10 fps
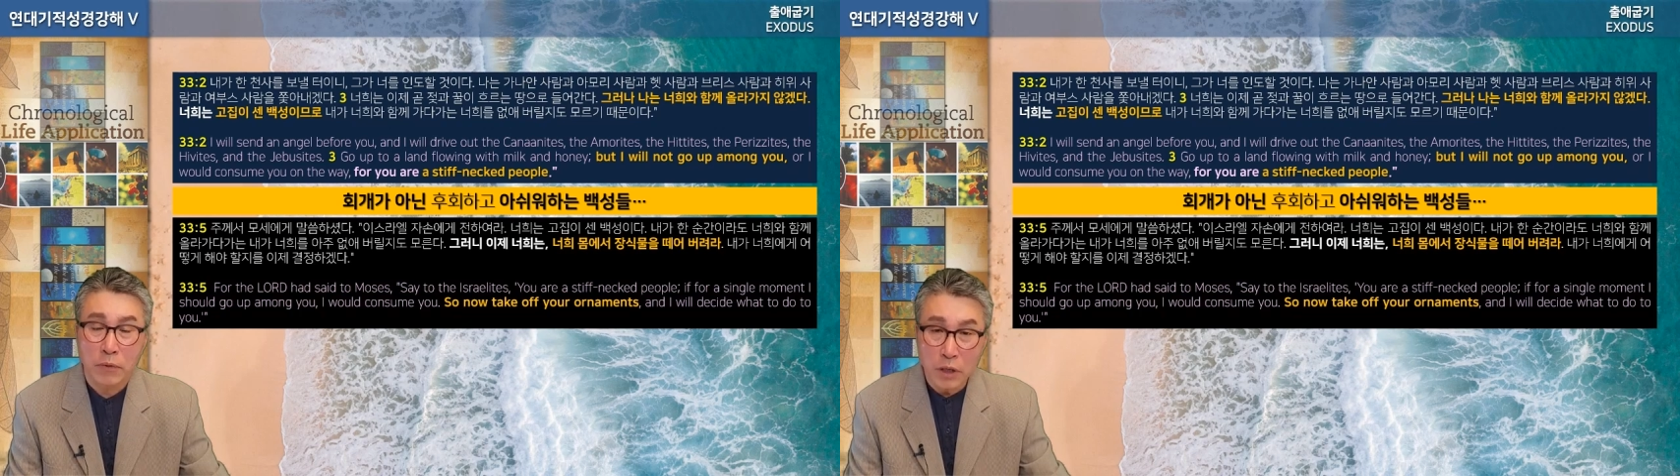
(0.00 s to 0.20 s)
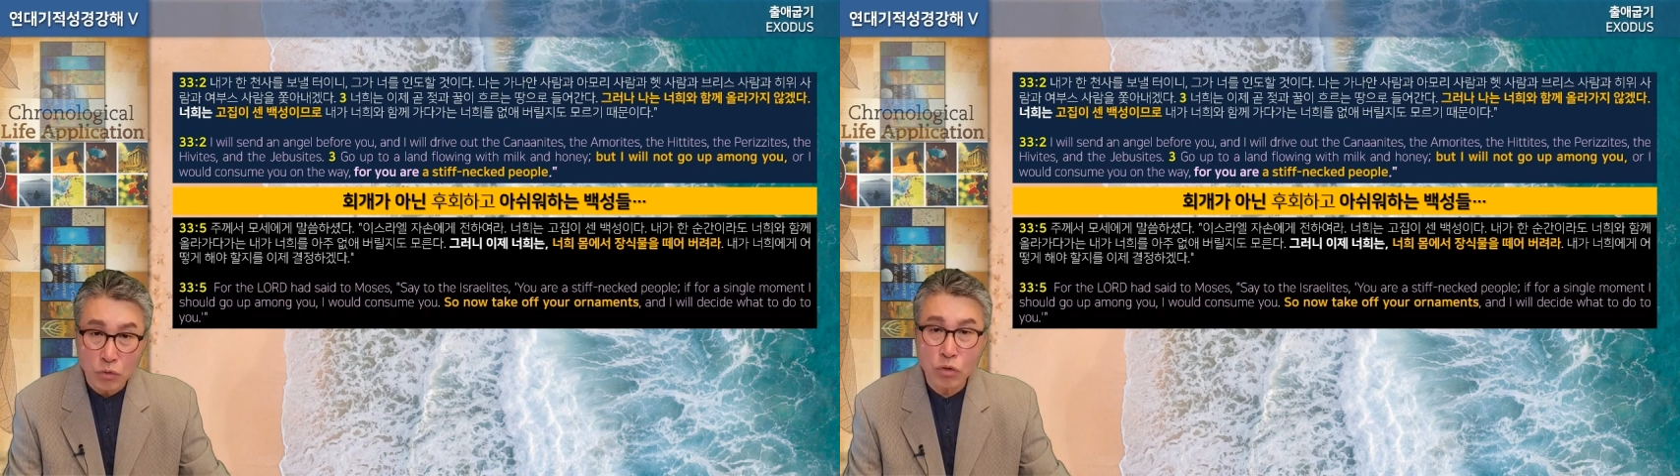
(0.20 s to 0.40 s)

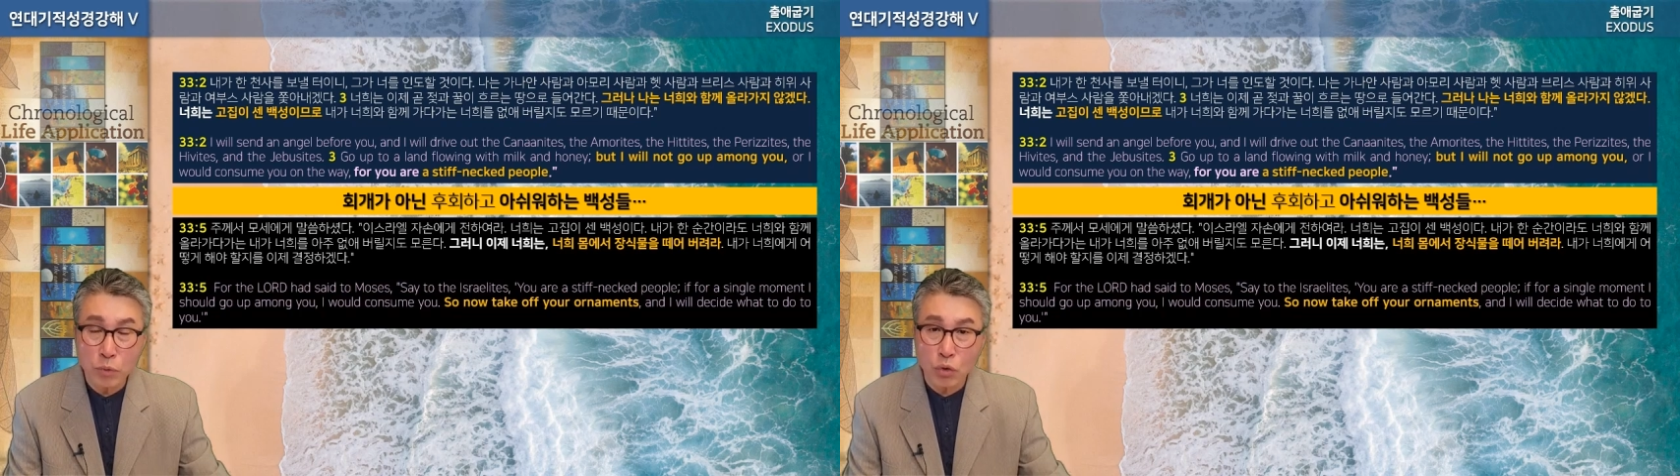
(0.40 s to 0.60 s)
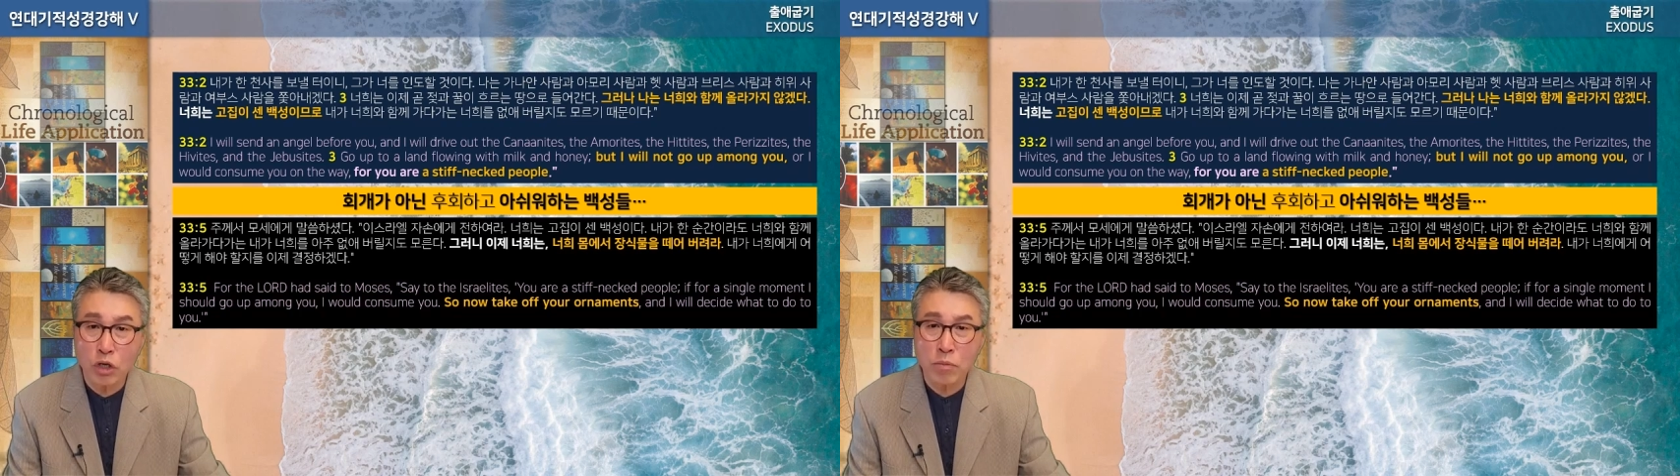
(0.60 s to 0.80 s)

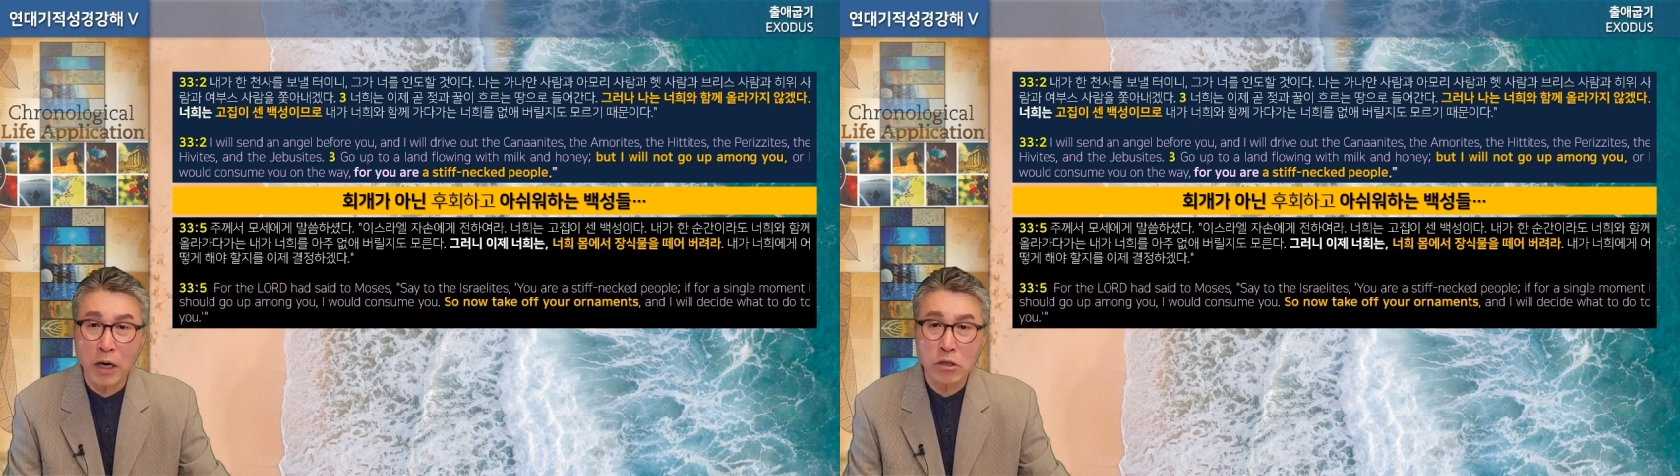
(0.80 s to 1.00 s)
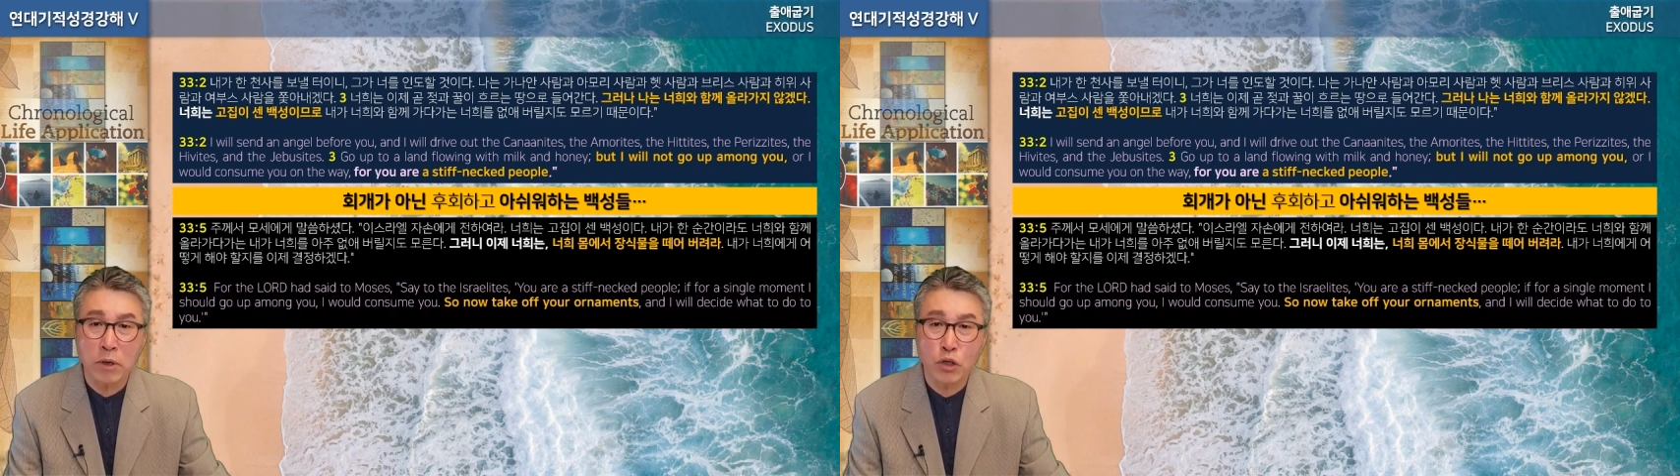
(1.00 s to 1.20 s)
예수님도 그래서
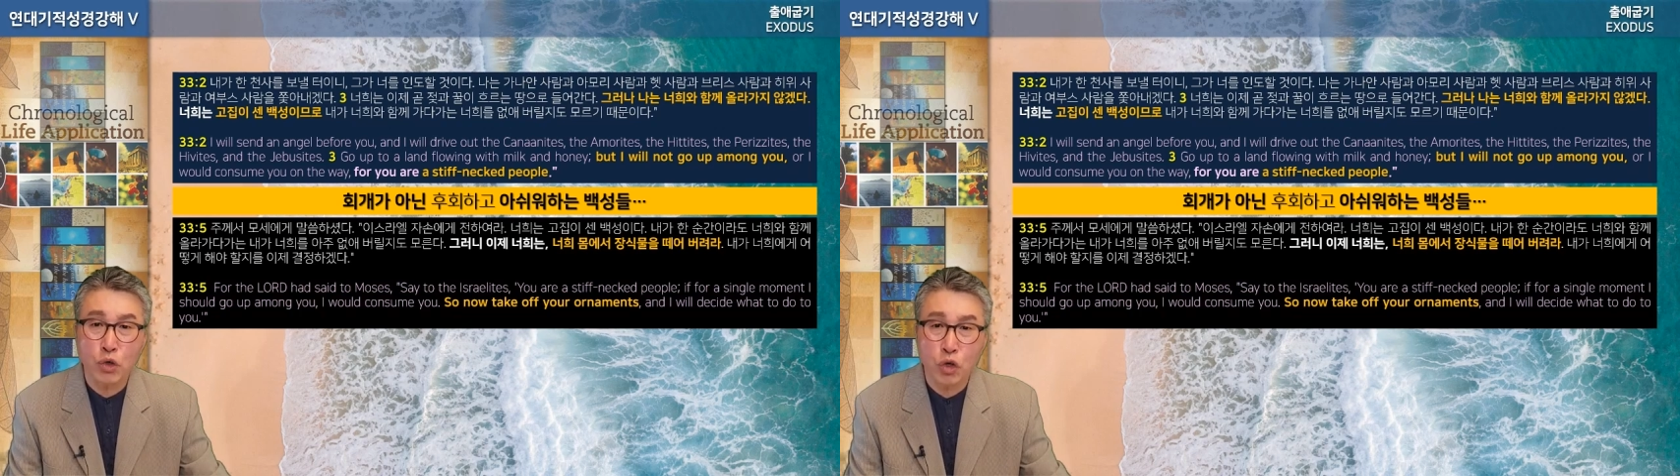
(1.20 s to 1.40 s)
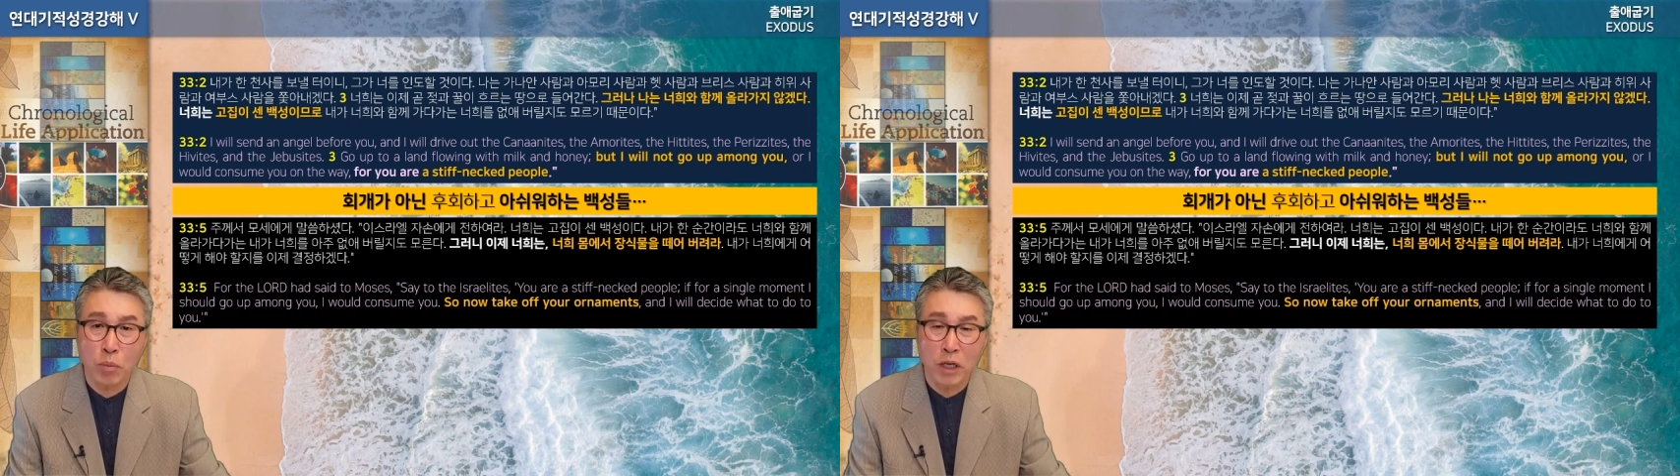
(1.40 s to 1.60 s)
말씀하셨죠.